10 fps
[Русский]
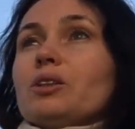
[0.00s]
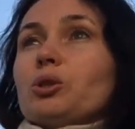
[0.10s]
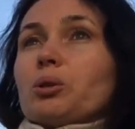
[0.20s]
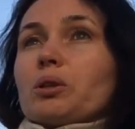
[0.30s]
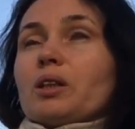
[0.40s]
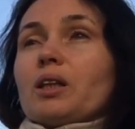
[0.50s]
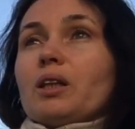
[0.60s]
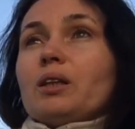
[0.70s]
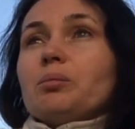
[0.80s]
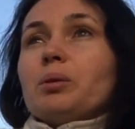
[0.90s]
черный
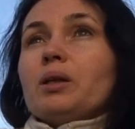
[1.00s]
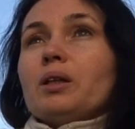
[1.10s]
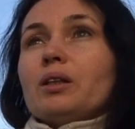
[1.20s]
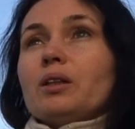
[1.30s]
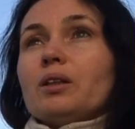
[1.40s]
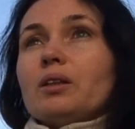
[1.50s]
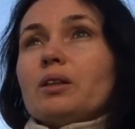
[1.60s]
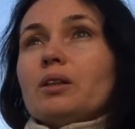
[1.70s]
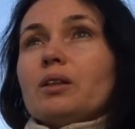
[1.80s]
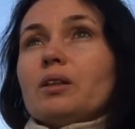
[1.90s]
хлеб
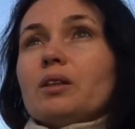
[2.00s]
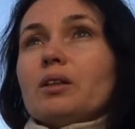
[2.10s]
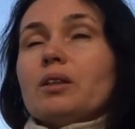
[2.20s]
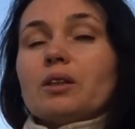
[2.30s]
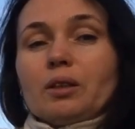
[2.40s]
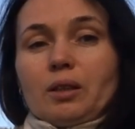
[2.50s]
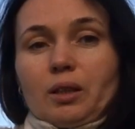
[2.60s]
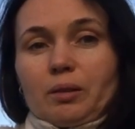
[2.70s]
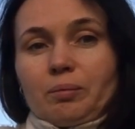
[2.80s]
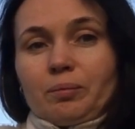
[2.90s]
и килька.